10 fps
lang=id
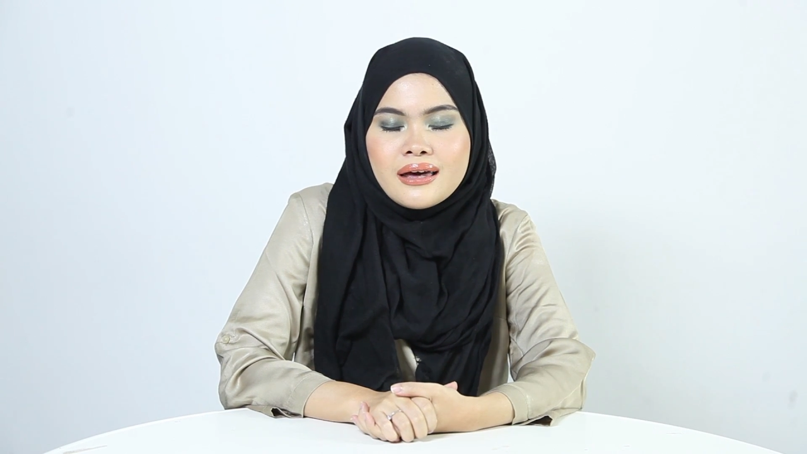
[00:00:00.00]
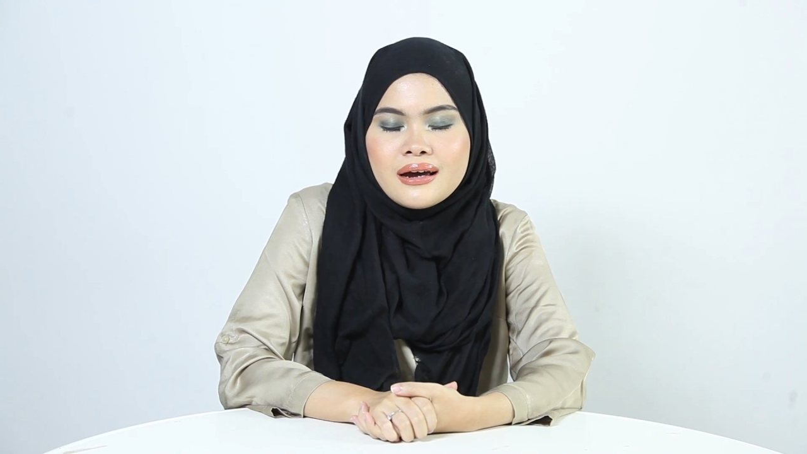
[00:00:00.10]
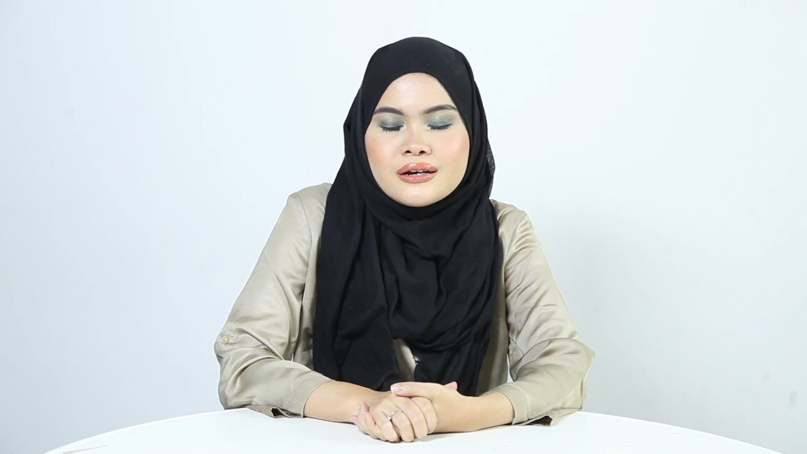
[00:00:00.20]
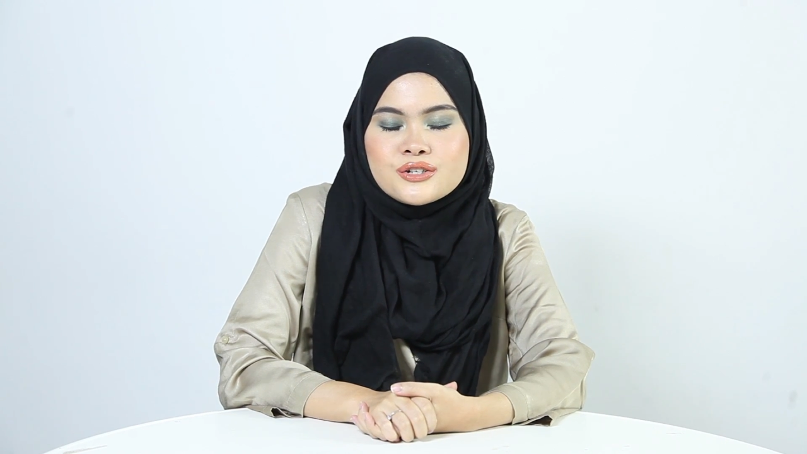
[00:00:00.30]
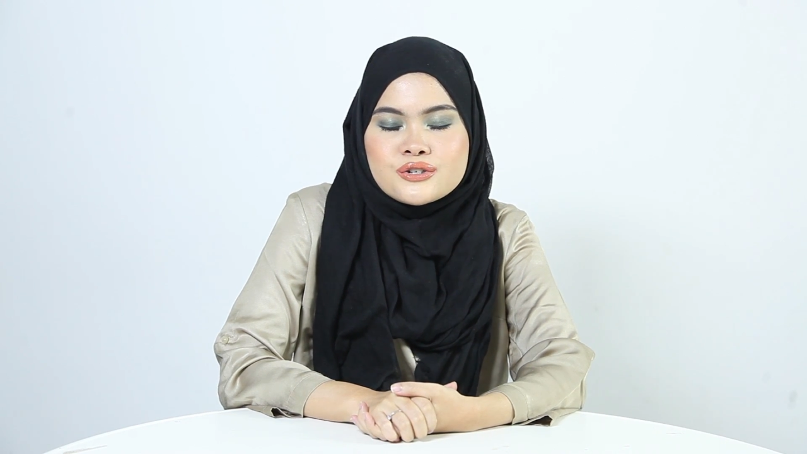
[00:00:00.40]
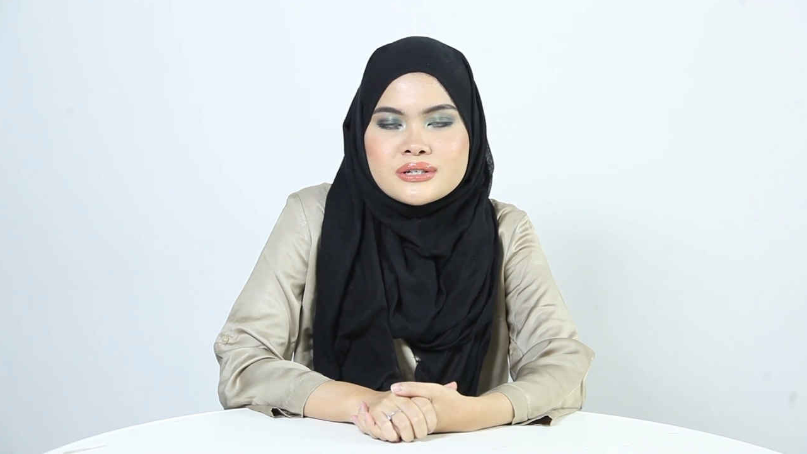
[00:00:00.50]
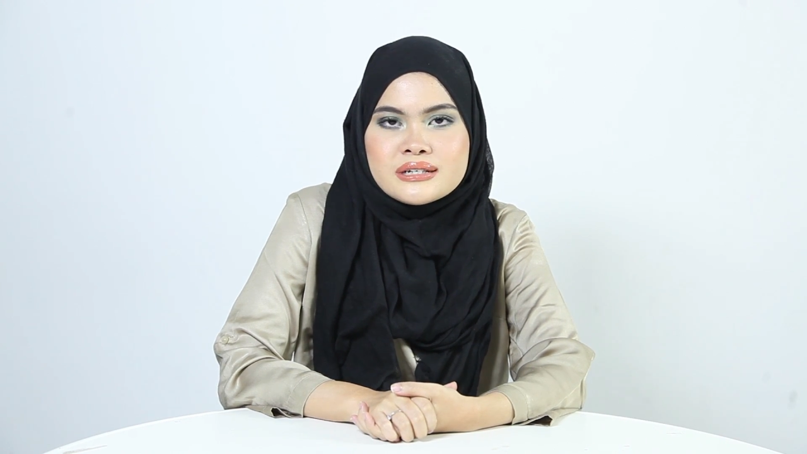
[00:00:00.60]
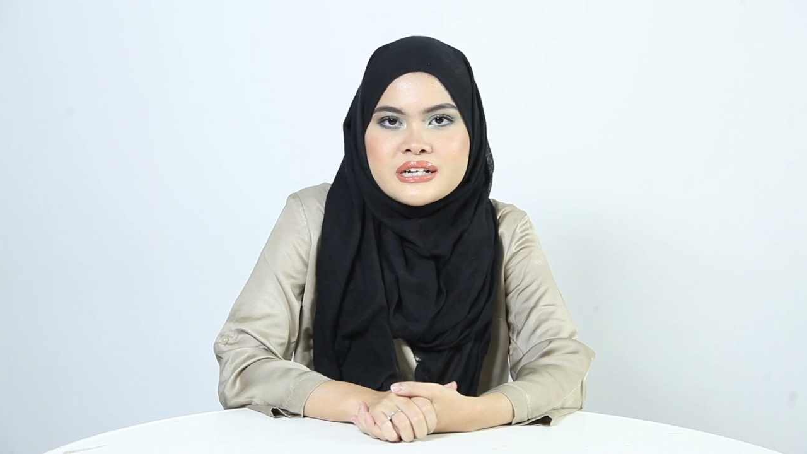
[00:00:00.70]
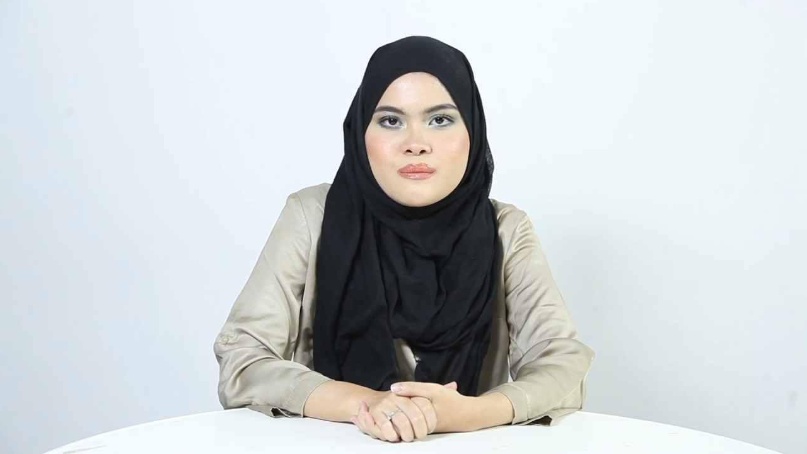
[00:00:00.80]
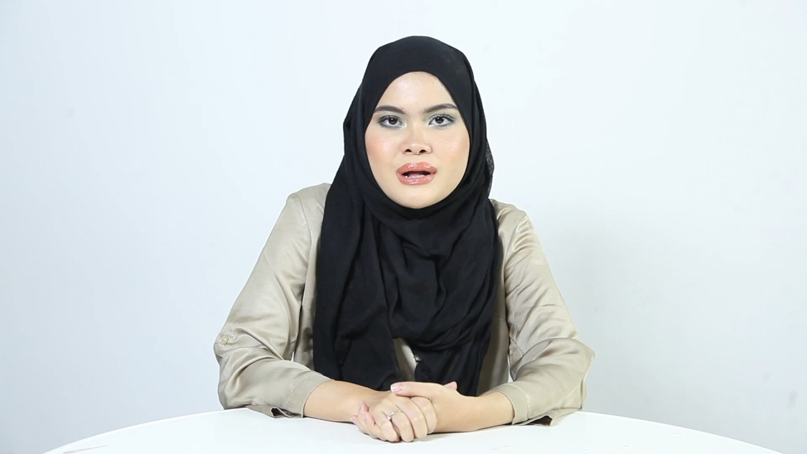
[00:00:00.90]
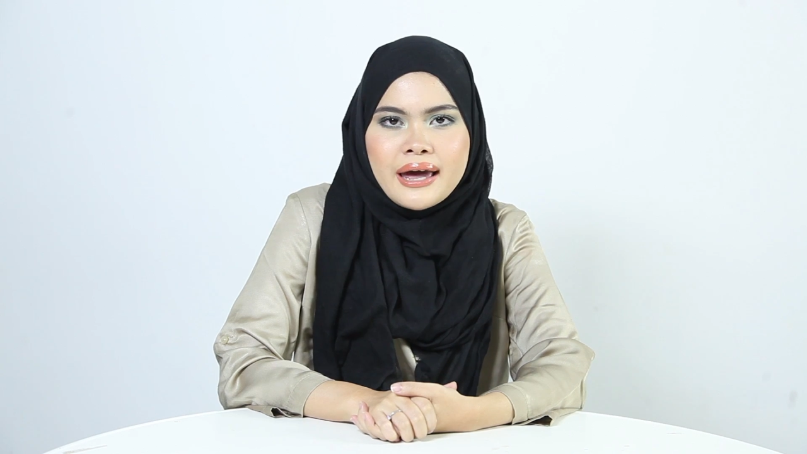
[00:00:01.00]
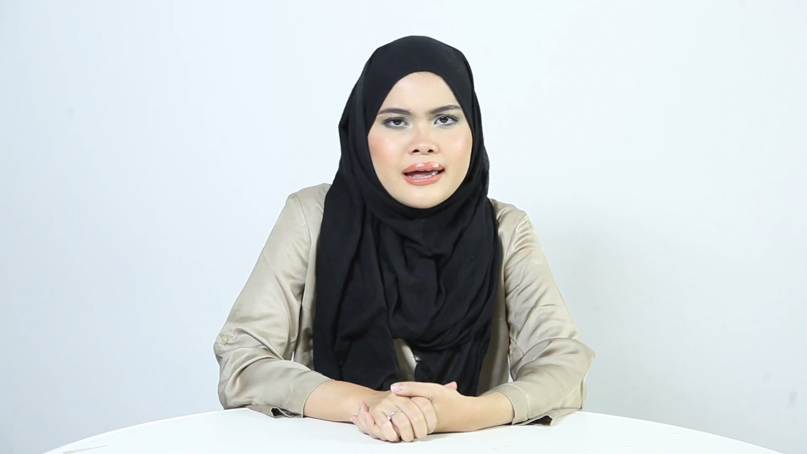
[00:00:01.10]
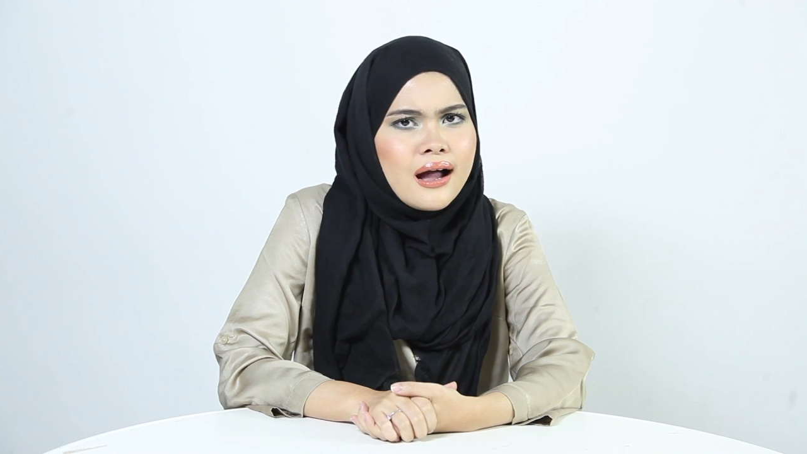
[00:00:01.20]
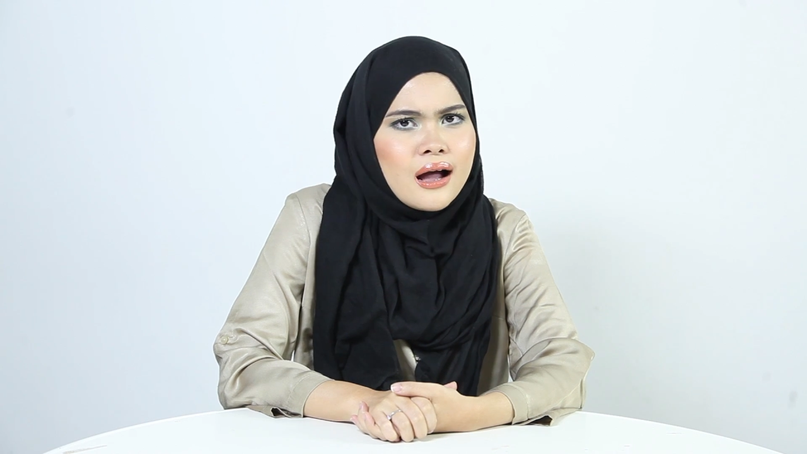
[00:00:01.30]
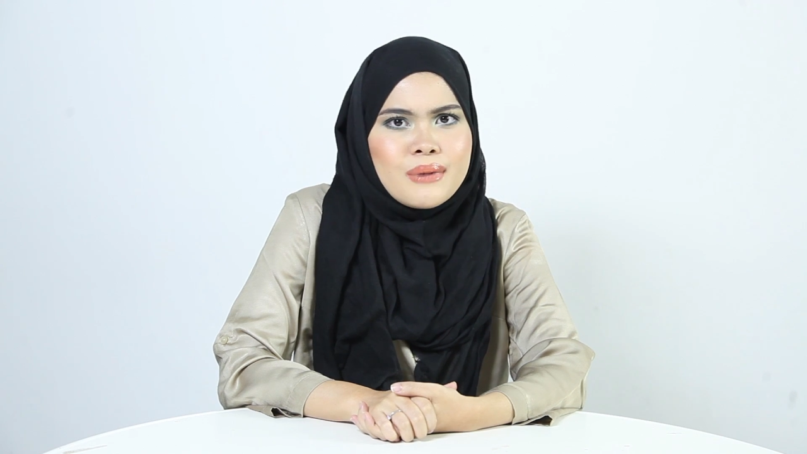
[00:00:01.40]
hair issues hijaber
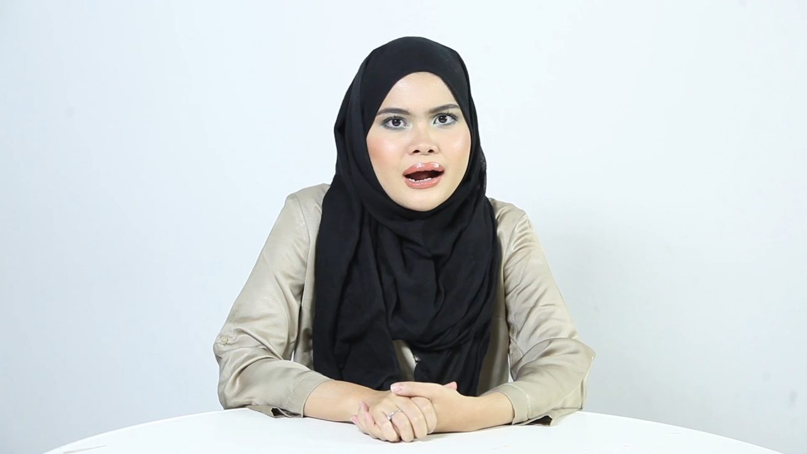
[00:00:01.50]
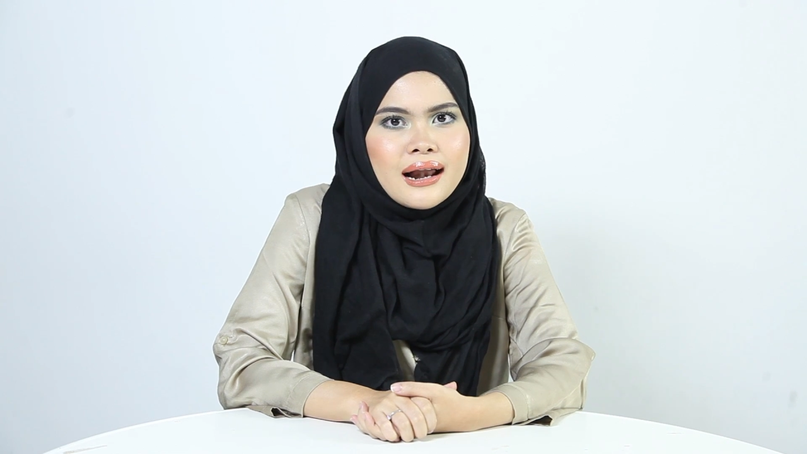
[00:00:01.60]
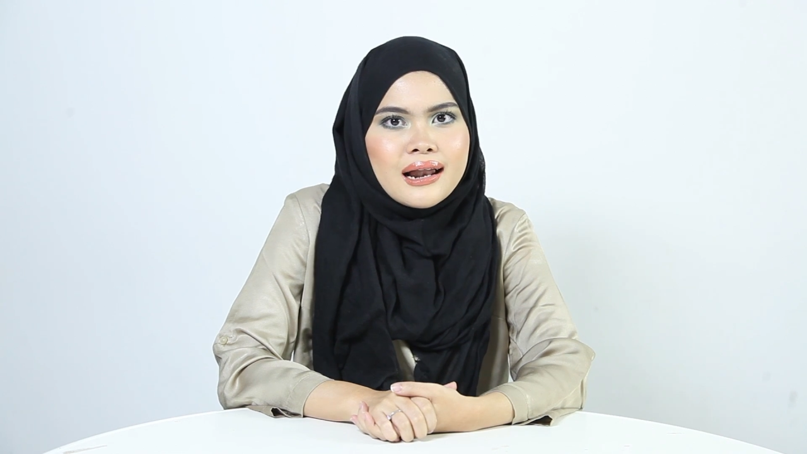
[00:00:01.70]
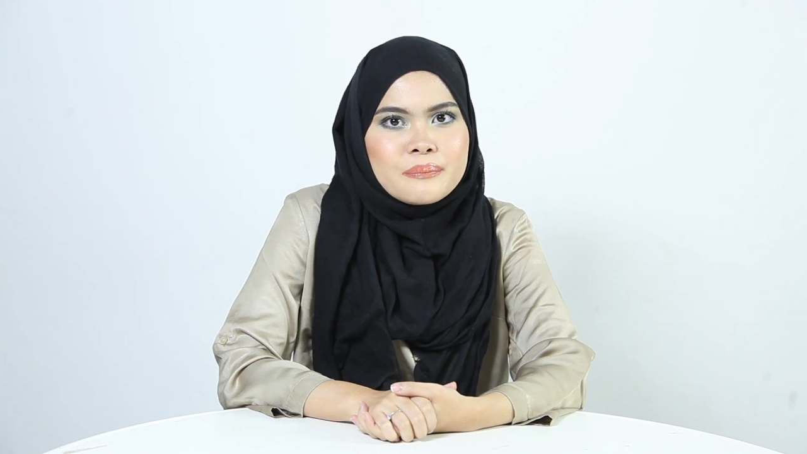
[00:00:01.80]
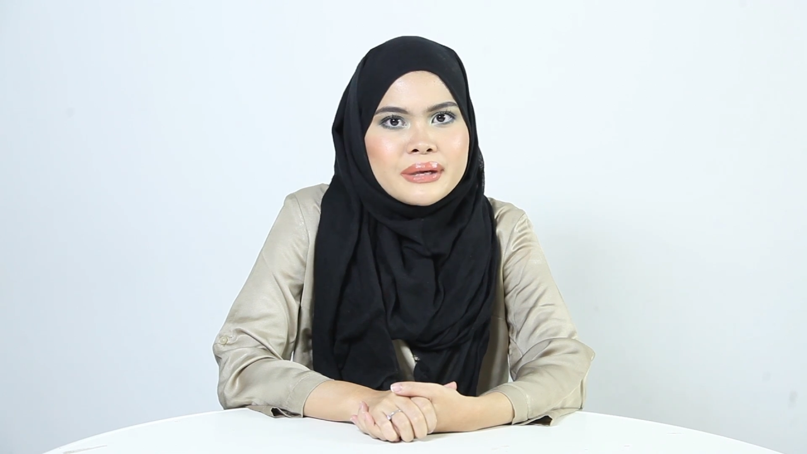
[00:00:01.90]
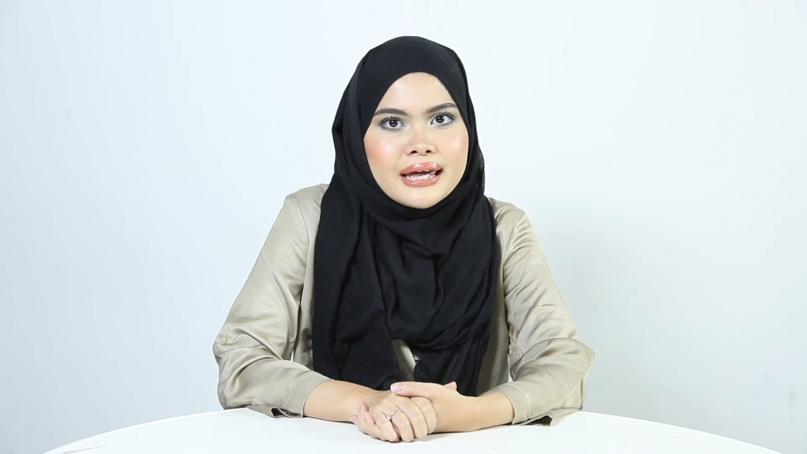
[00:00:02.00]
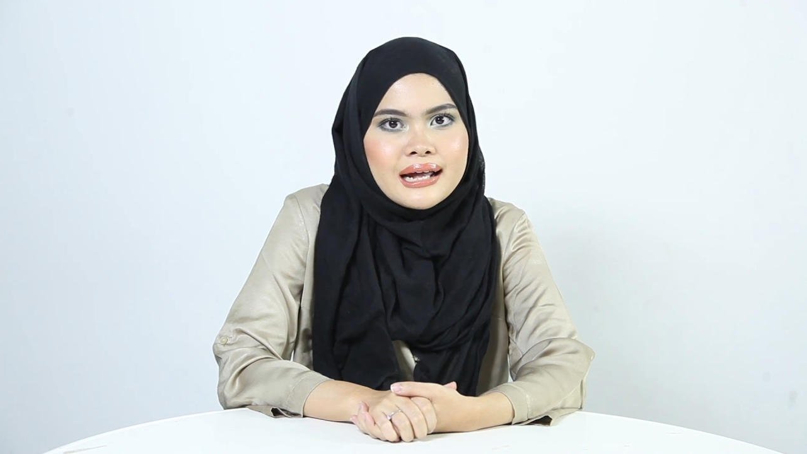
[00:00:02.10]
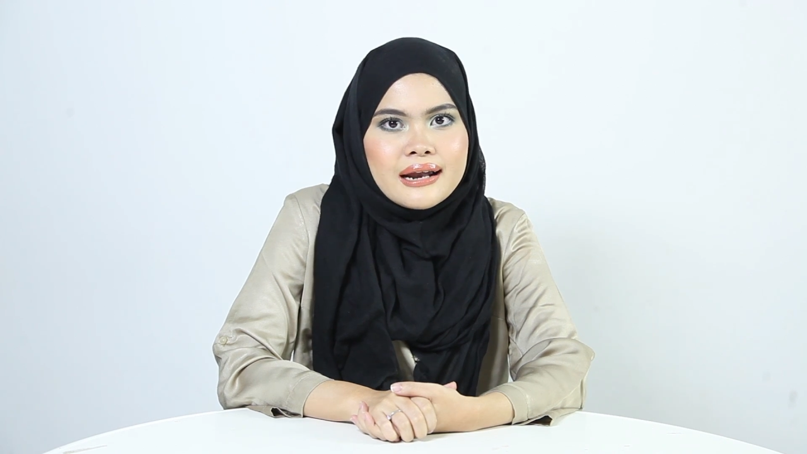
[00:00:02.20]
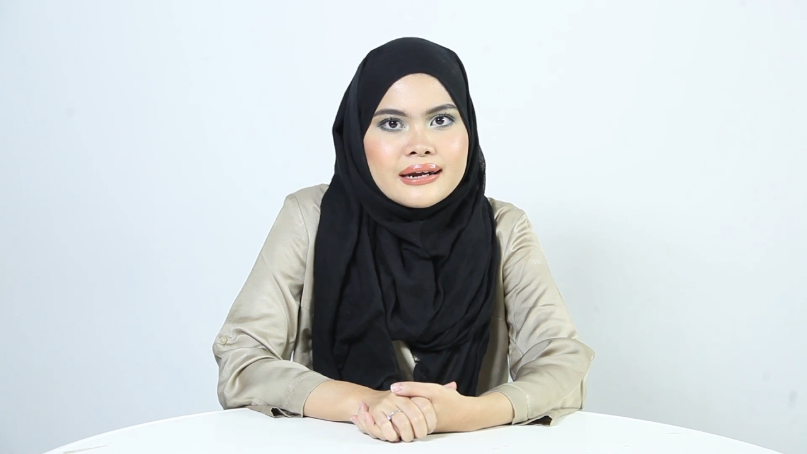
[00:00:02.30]
kayaknya nggak bakal kepikiran